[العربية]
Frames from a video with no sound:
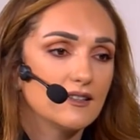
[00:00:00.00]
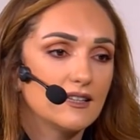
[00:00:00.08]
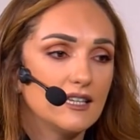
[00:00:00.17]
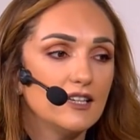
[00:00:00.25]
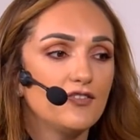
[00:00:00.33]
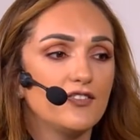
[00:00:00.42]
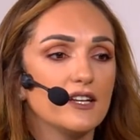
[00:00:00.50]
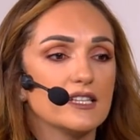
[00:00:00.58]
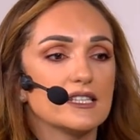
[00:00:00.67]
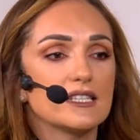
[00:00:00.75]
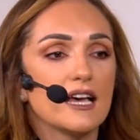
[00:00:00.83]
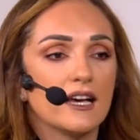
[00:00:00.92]
كيف
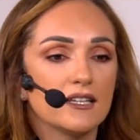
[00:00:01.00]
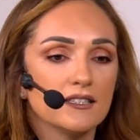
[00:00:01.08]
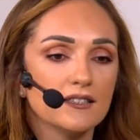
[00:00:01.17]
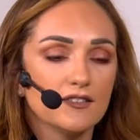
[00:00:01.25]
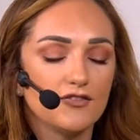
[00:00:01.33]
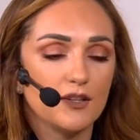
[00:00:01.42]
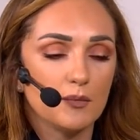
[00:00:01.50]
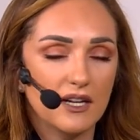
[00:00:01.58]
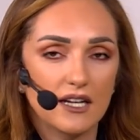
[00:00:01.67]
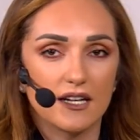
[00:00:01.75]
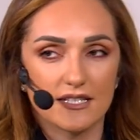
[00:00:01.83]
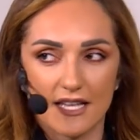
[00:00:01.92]
الانسان في
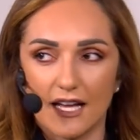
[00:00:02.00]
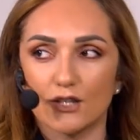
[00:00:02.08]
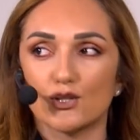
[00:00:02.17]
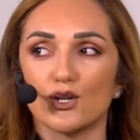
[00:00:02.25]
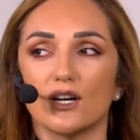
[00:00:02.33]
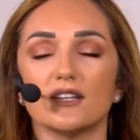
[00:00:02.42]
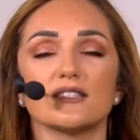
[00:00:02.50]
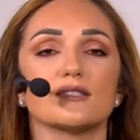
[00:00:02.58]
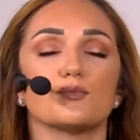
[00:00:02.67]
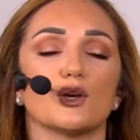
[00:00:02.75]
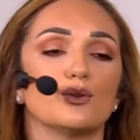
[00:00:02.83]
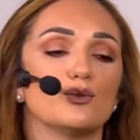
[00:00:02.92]
مره سالت شخص
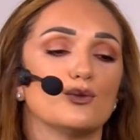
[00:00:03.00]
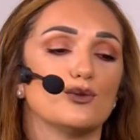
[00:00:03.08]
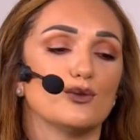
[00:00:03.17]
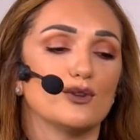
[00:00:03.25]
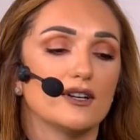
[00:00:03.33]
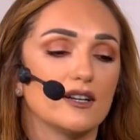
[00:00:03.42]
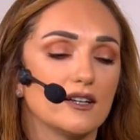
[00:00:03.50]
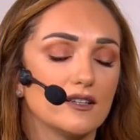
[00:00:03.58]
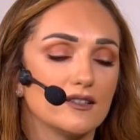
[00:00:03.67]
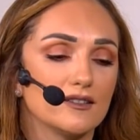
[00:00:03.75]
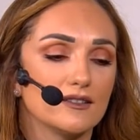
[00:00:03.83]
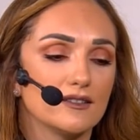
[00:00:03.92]
بانه
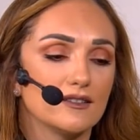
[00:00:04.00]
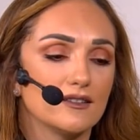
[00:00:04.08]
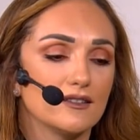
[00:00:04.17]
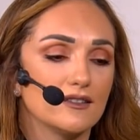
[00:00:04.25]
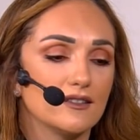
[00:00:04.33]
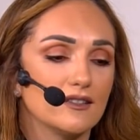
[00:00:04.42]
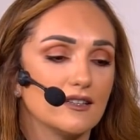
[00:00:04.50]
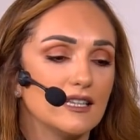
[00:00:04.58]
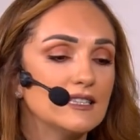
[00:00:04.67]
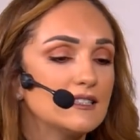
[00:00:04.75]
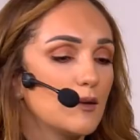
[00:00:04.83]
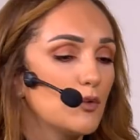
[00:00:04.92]
آه
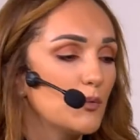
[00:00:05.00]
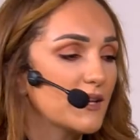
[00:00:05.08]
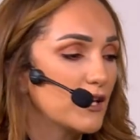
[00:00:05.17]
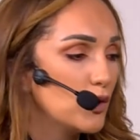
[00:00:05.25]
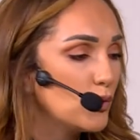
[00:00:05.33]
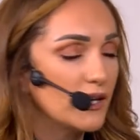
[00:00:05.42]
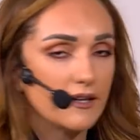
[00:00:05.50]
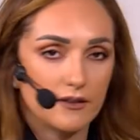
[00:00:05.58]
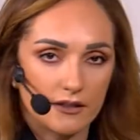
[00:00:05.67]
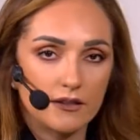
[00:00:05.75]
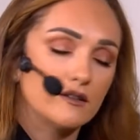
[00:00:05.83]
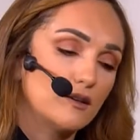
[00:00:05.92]
انت ممكن هو
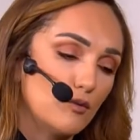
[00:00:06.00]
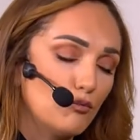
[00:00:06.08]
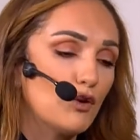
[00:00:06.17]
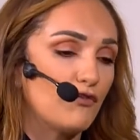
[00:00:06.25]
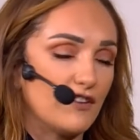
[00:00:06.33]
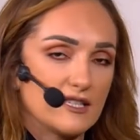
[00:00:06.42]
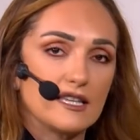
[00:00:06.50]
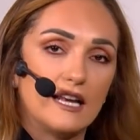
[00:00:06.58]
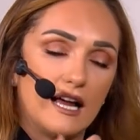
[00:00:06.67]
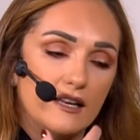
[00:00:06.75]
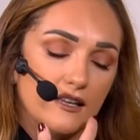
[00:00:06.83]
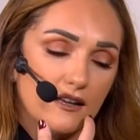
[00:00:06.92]
آه، منفصل
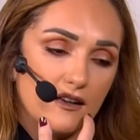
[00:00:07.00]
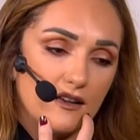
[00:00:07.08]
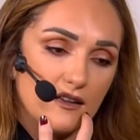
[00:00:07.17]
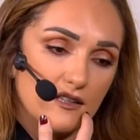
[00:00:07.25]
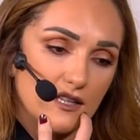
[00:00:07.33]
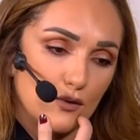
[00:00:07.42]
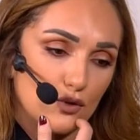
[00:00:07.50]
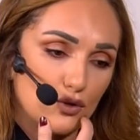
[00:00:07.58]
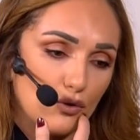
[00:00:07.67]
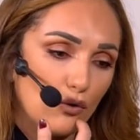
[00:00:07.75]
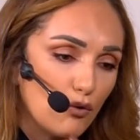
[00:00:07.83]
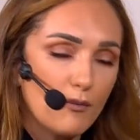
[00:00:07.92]
عن آه،
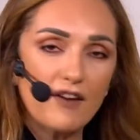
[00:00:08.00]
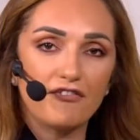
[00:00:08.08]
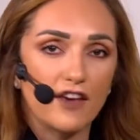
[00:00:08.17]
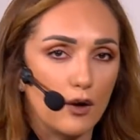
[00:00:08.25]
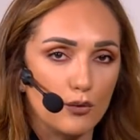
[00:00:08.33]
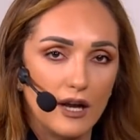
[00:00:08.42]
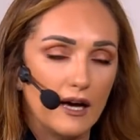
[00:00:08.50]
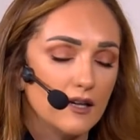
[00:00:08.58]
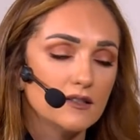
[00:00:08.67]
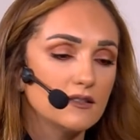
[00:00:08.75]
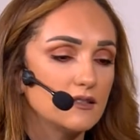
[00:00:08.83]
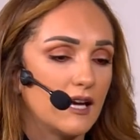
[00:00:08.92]
زوجته وما في
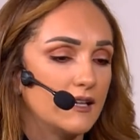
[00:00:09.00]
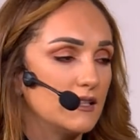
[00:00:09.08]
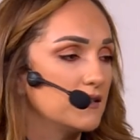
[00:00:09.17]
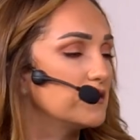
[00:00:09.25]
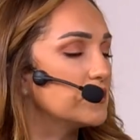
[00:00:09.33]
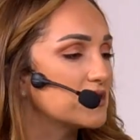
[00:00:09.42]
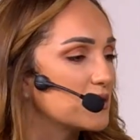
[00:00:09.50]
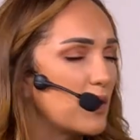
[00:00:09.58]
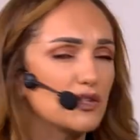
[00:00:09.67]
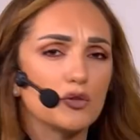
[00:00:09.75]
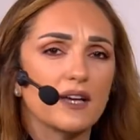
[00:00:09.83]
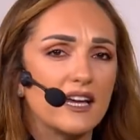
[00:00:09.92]
اولاد يعني
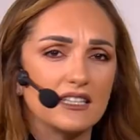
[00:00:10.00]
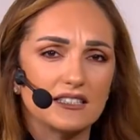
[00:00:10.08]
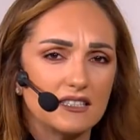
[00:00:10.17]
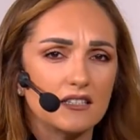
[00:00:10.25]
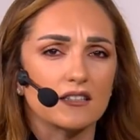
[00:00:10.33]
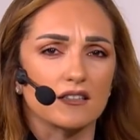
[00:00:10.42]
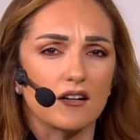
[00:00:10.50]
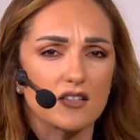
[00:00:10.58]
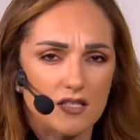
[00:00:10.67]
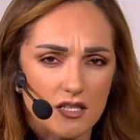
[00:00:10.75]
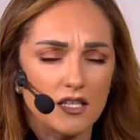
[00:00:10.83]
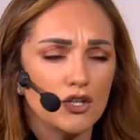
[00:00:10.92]
ارتباطهم كان كتير
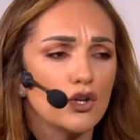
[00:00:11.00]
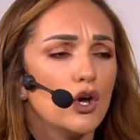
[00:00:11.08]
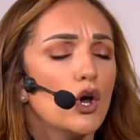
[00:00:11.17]
قصير